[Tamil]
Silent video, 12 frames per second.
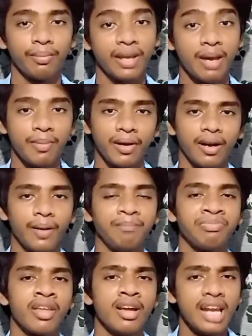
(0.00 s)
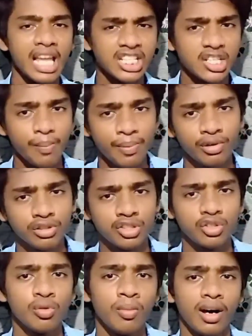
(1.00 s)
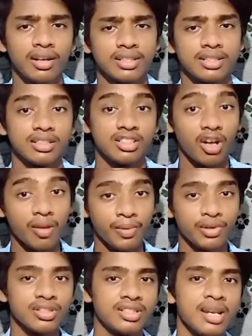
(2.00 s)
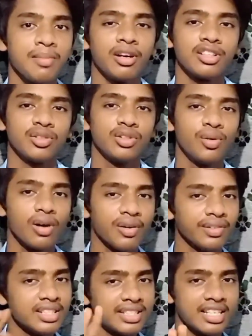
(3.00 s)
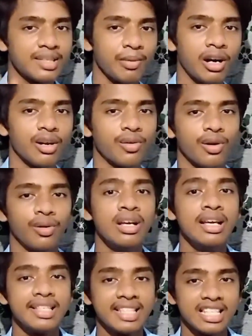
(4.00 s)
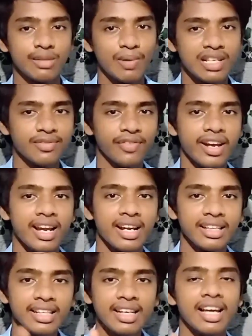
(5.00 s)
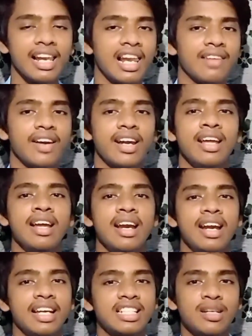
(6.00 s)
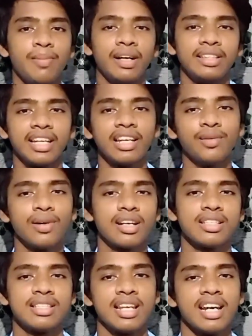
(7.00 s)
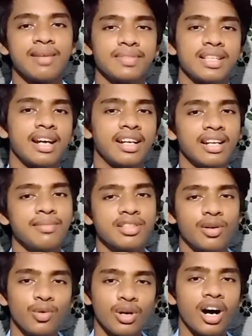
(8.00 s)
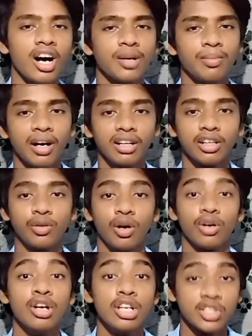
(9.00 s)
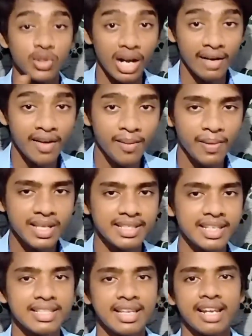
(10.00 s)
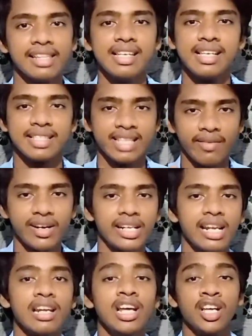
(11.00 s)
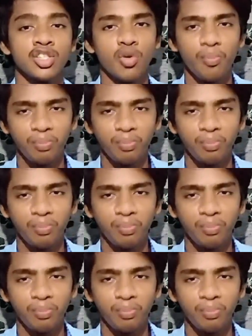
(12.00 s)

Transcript: கேட்பாங்க நெக்ஸ்ட் ப்ரோஸ் டூ மார்க்ஸ் சாரி ப்ரோஸ் த்ரீ மார்க்ஸ் வந்து உங்களுக்கு வந்து சிக்ஸ் மார்க் வரும் சிக்ஸ் பிளஸ் ஃபைவ் என்னது லெவன் நெக்ஸ்ட் பாத்தீங்கன்னா உங்களுக்கு சினனம்ஸ் ஆண்டனம்ஸ் ஒரு ஆறு மார்க்குக்கு வரும் ஸோ லெவன் பிளஸ் சிக்ஸ் என்னது செவன்டீன் ஸோ